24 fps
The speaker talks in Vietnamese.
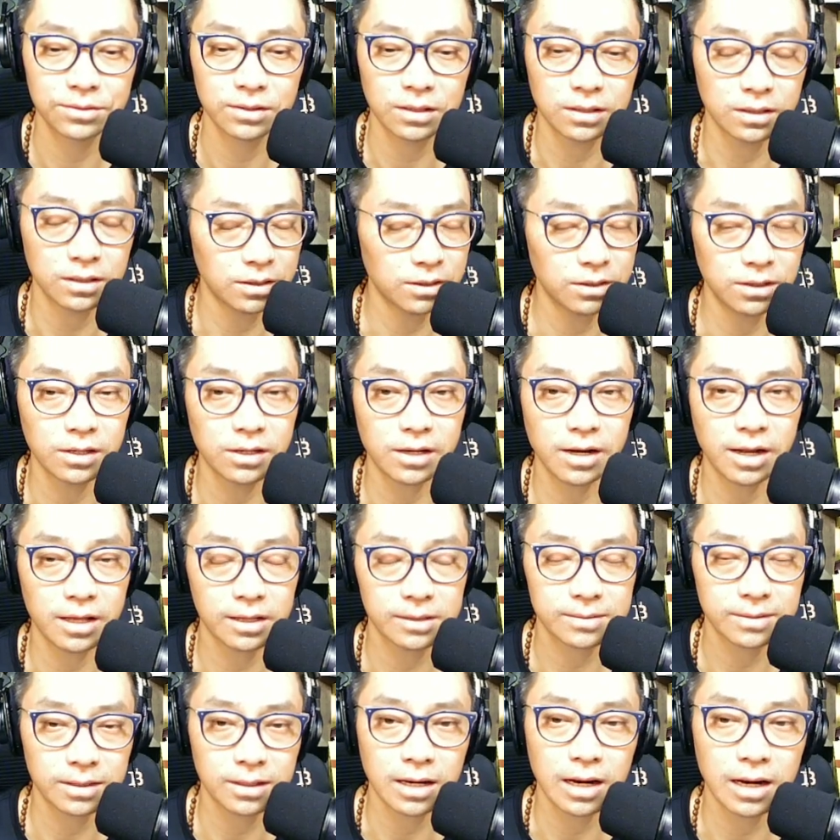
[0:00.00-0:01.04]
những gì nó đang
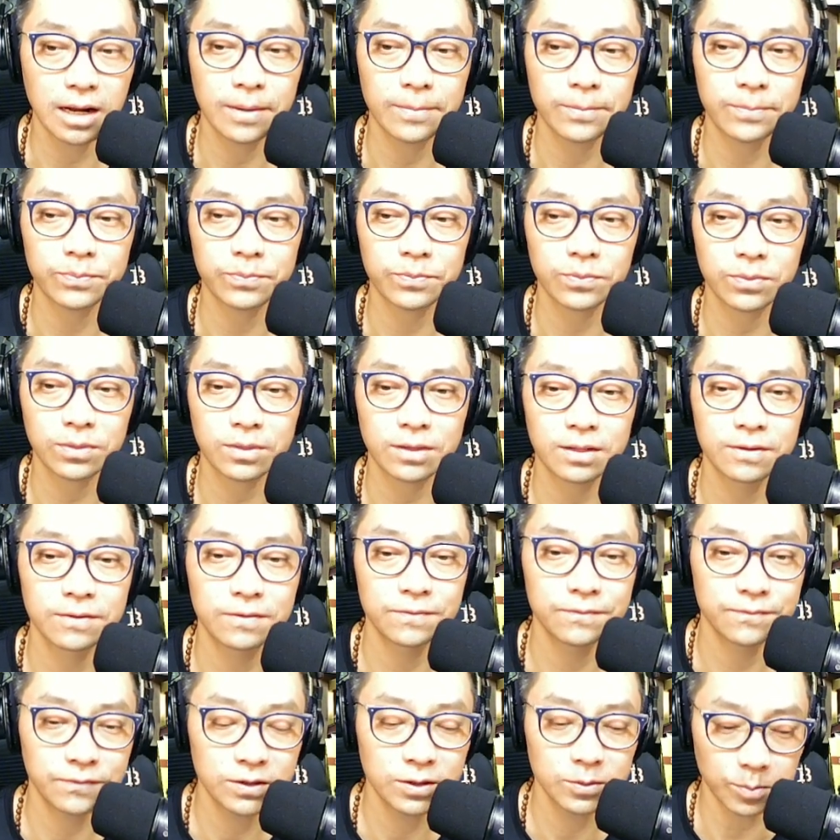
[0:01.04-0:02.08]
xảy ra
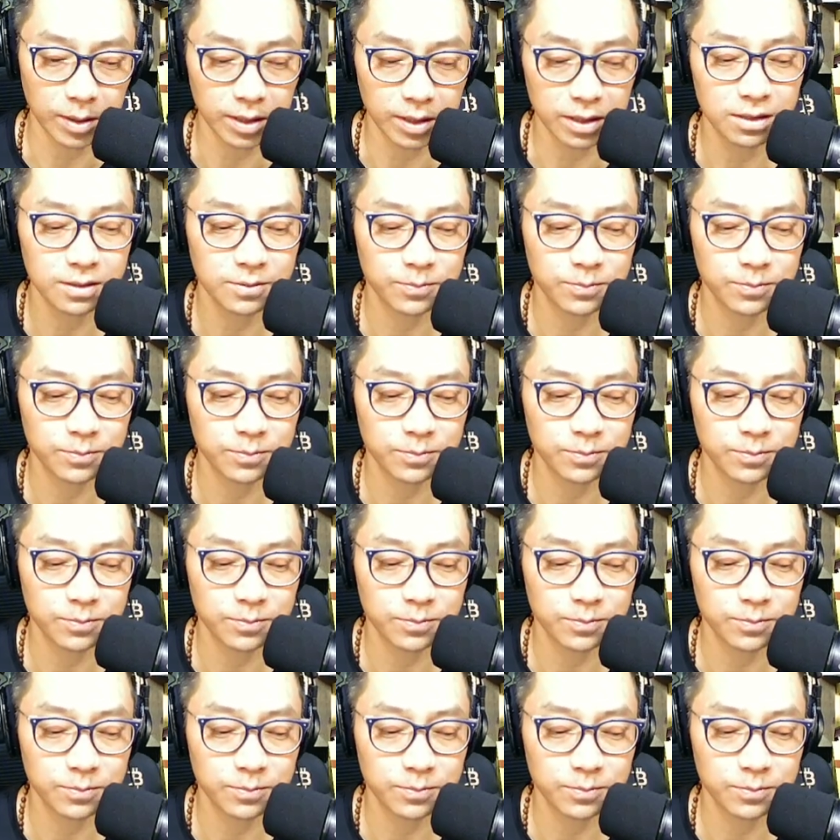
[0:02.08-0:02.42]
với nước Mỹ.